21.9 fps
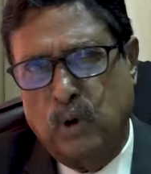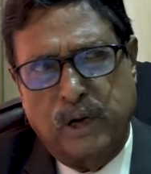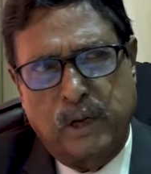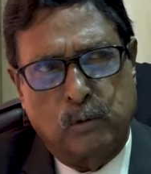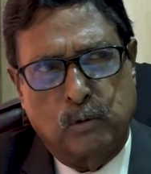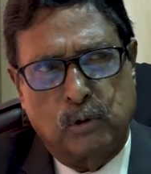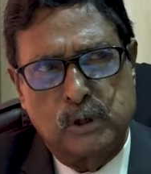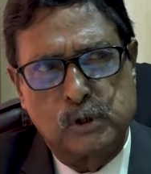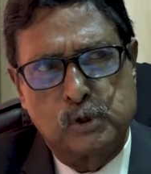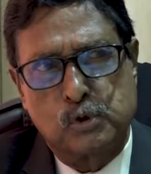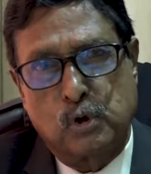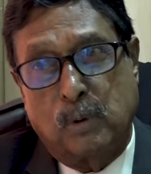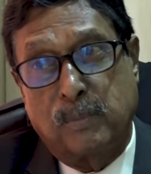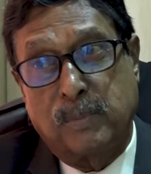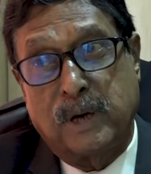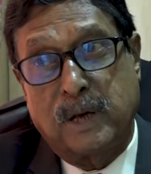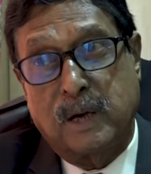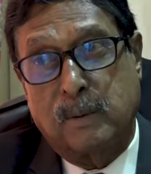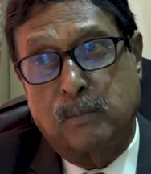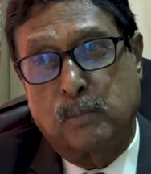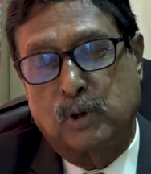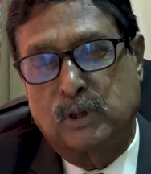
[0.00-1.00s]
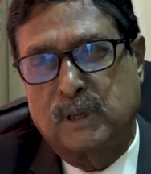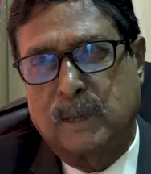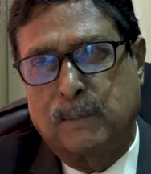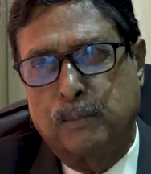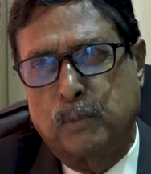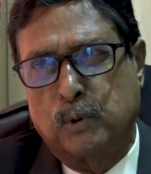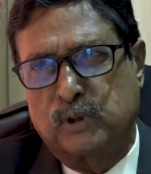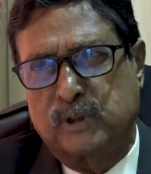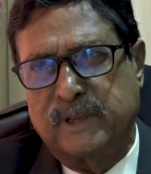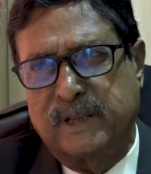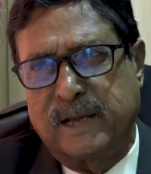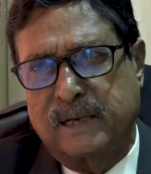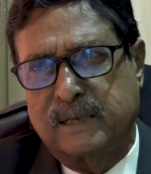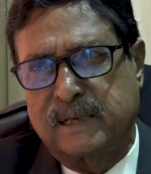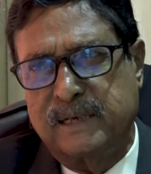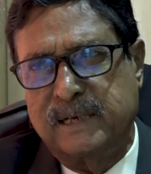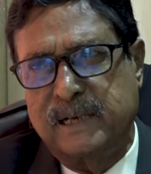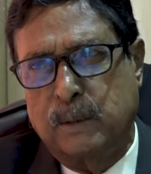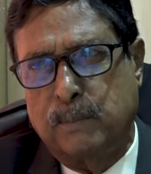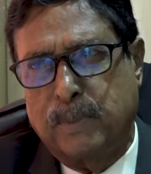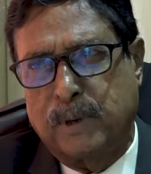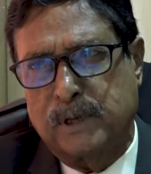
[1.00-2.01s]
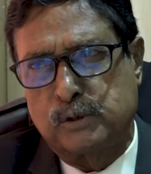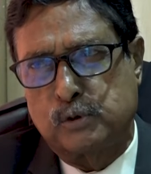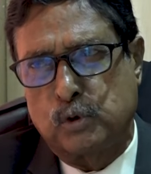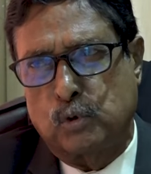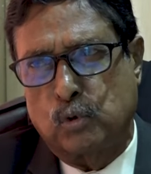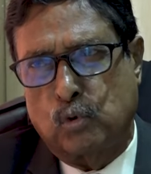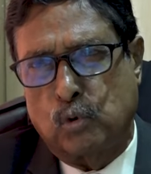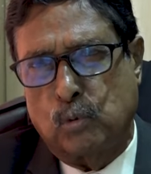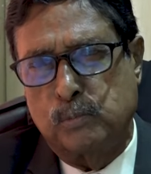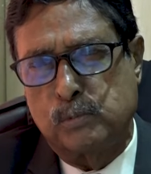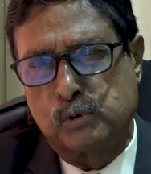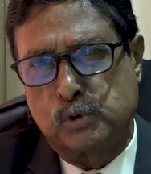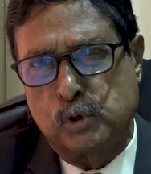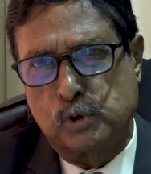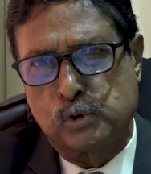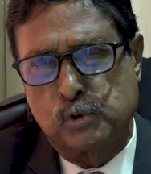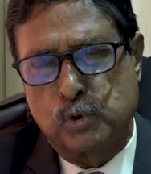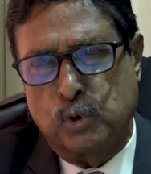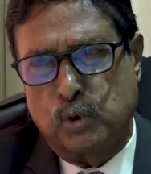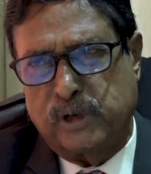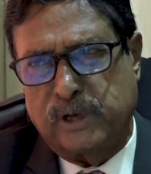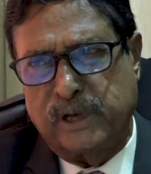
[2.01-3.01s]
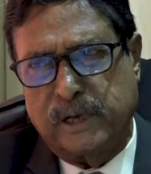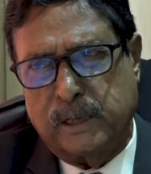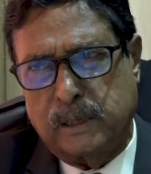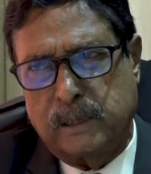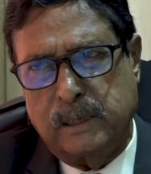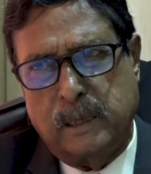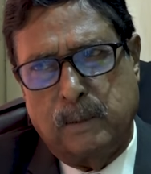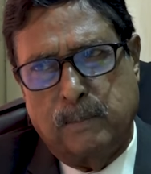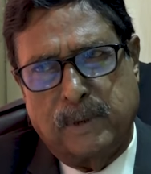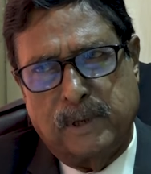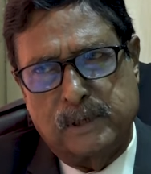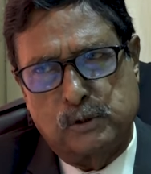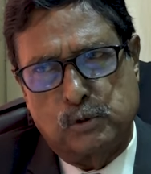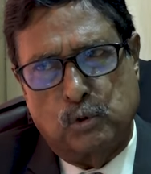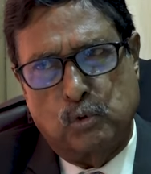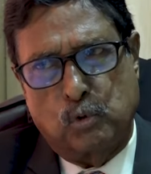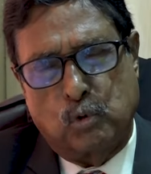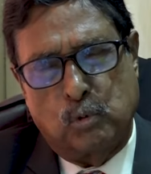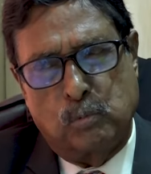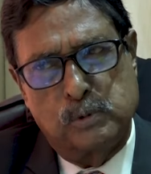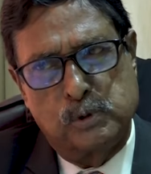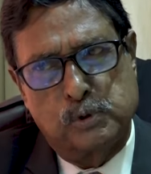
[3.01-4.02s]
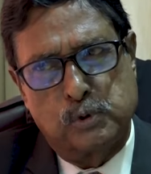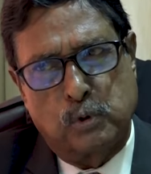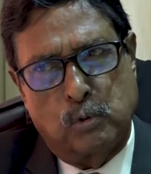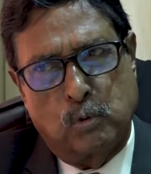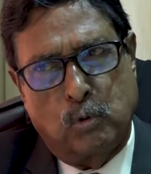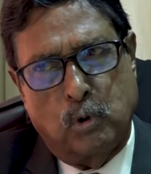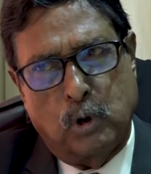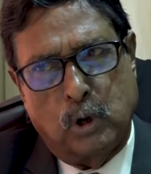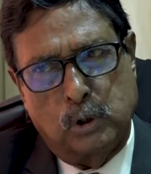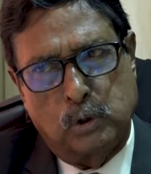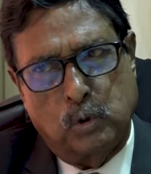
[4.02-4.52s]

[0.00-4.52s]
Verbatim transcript: মনে করি সবার মতামত নিয়ে একটা নির্বাচন কমিশন সঠিক নির্বাচন কমিশন হওয়া